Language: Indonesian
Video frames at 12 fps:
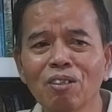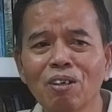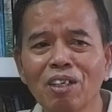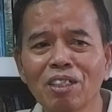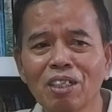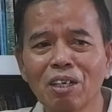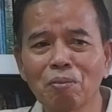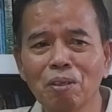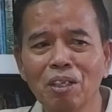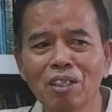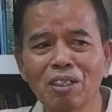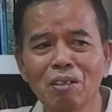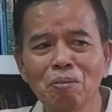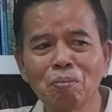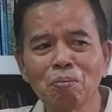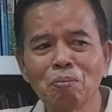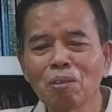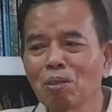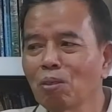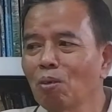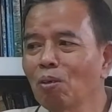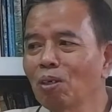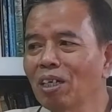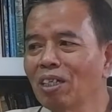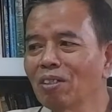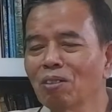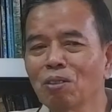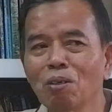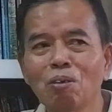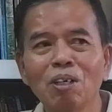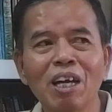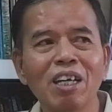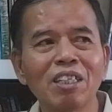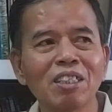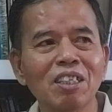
akhirnya mereka uh, bawa